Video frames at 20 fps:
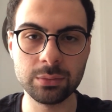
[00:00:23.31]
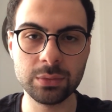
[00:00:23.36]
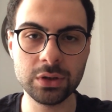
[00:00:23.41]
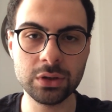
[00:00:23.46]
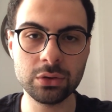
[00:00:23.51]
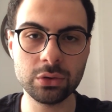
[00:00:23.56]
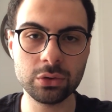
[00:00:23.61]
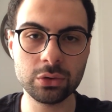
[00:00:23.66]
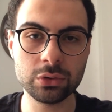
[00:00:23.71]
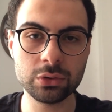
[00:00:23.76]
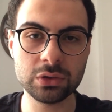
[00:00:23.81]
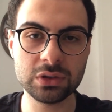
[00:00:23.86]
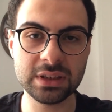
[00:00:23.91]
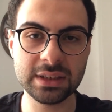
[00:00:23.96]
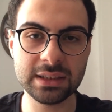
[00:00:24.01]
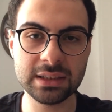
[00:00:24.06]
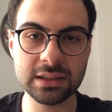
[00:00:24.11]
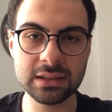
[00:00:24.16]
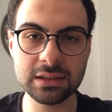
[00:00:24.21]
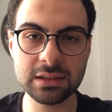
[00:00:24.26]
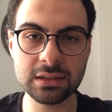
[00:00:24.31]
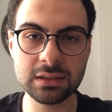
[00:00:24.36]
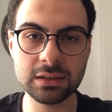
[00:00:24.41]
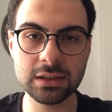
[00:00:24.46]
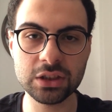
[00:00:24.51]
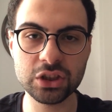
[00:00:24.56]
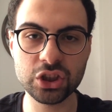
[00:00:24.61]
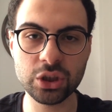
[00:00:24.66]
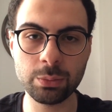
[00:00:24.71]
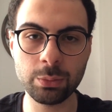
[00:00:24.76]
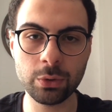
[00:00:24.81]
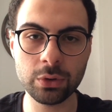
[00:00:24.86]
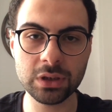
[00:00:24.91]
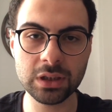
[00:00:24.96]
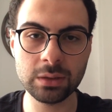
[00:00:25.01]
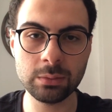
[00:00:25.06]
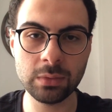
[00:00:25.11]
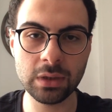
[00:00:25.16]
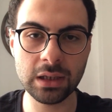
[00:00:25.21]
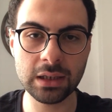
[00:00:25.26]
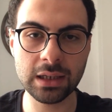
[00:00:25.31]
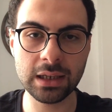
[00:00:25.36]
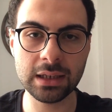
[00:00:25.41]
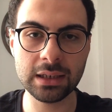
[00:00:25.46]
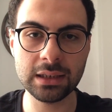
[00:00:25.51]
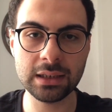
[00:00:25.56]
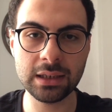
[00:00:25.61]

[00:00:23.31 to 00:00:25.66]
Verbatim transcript: 1908 yılında Japon kimyager